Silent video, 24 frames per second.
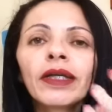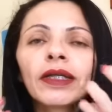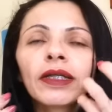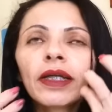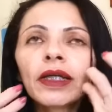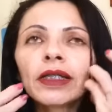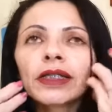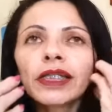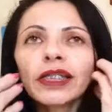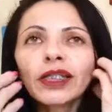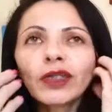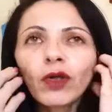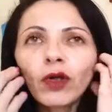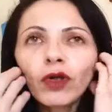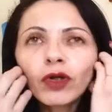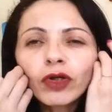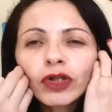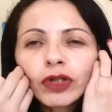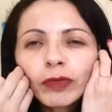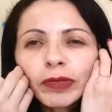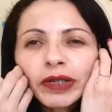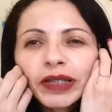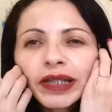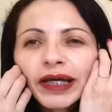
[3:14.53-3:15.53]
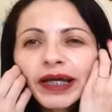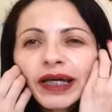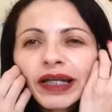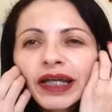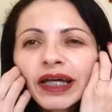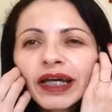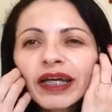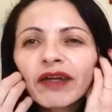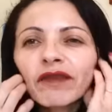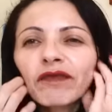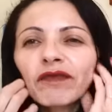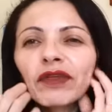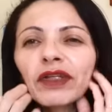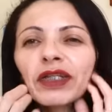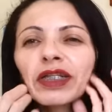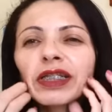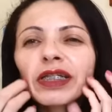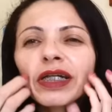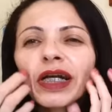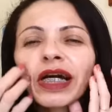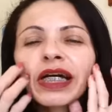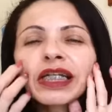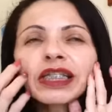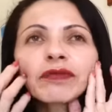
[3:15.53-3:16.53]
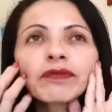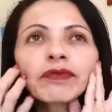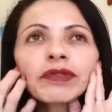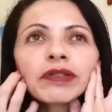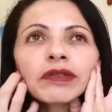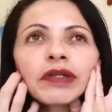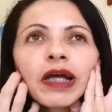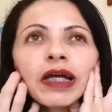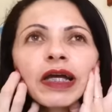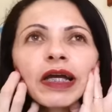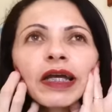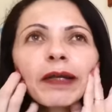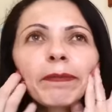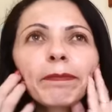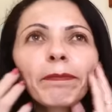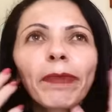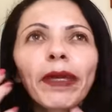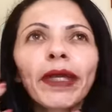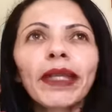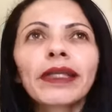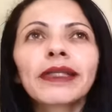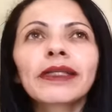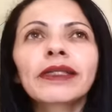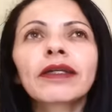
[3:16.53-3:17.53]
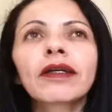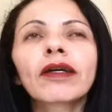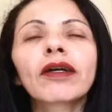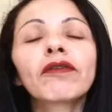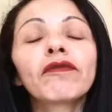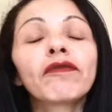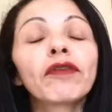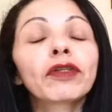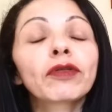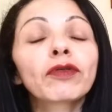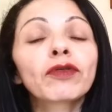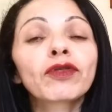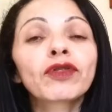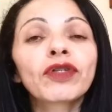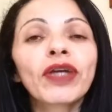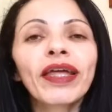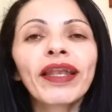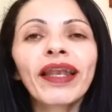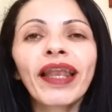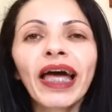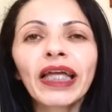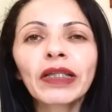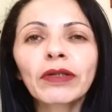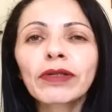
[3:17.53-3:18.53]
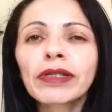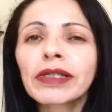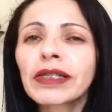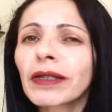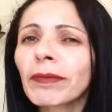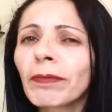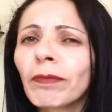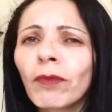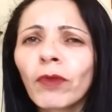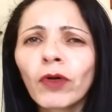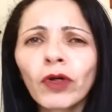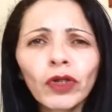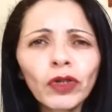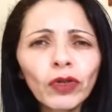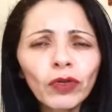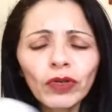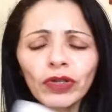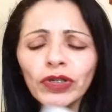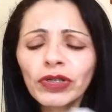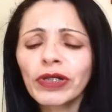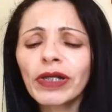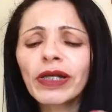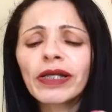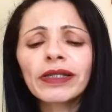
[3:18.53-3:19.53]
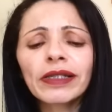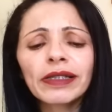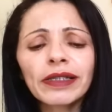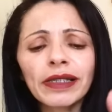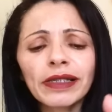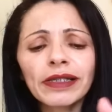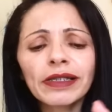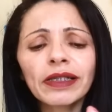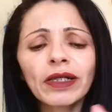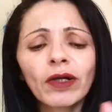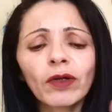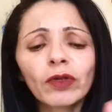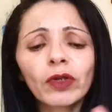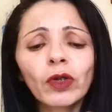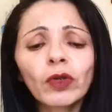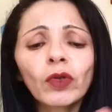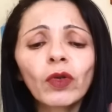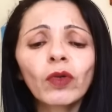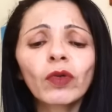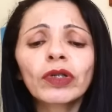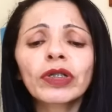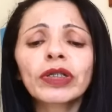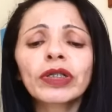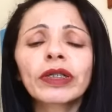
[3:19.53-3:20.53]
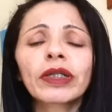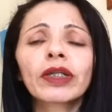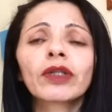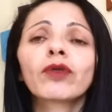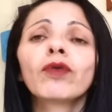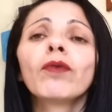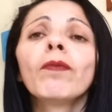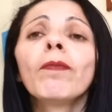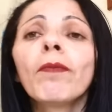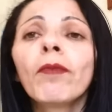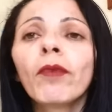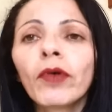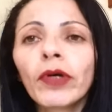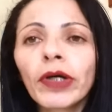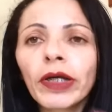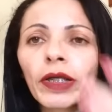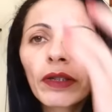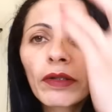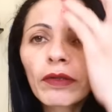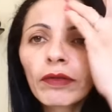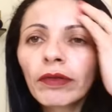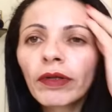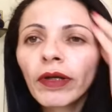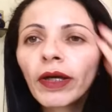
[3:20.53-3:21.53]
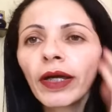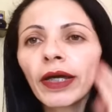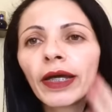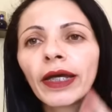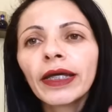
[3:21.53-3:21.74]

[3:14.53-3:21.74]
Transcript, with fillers: E esse tônico também dá aquela refrescância. Você fica com aquela pele assim, com efeito gelado, assim. Muito gostosa a sensação. E eu tô gostando muito.